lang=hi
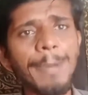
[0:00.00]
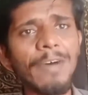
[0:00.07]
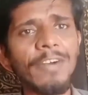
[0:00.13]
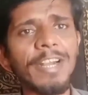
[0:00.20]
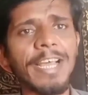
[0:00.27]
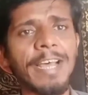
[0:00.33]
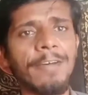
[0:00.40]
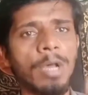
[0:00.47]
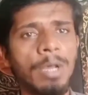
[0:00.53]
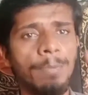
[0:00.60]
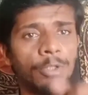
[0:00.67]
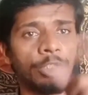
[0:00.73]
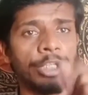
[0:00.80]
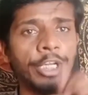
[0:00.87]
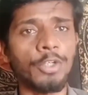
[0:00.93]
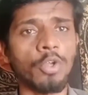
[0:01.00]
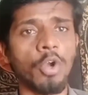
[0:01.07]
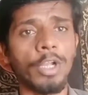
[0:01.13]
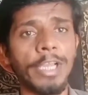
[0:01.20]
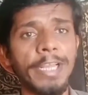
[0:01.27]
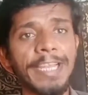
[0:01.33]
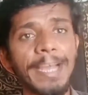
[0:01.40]
पावर टिकटॉक
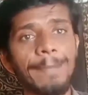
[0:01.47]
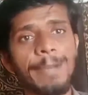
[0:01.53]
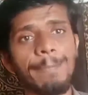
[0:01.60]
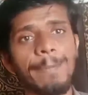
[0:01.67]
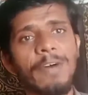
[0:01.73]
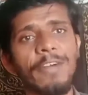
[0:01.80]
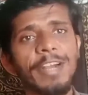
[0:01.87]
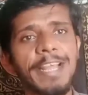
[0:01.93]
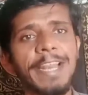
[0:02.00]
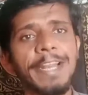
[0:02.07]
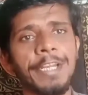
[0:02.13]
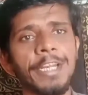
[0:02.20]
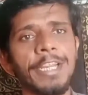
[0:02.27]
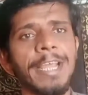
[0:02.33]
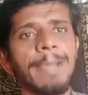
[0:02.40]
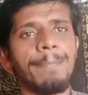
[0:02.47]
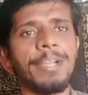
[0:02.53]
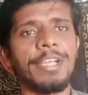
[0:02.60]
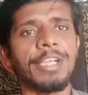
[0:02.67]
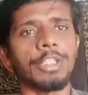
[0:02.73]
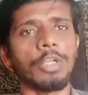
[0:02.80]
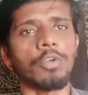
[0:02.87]
के लिए आपने पावर डायरेक्टर
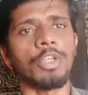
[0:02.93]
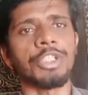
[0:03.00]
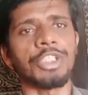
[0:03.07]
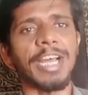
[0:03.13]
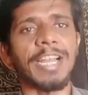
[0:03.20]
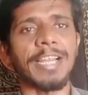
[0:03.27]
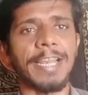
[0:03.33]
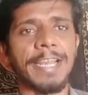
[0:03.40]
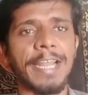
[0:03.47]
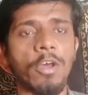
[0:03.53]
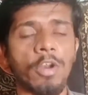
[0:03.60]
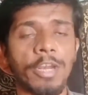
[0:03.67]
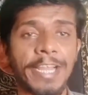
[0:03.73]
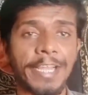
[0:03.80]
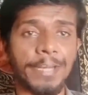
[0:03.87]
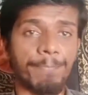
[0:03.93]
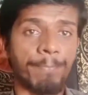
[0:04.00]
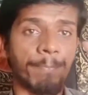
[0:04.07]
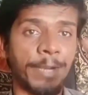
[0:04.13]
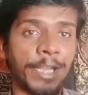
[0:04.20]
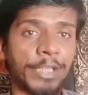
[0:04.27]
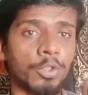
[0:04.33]
एप्लीकेशन को इंस्टॉल करना है और लेकिन
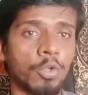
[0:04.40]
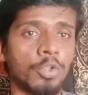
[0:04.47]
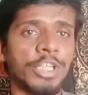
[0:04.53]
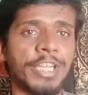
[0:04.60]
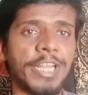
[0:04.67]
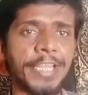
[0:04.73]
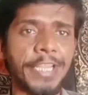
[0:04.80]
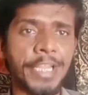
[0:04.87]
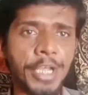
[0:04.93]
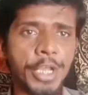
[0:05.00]
प्ले स्टोर से नहीं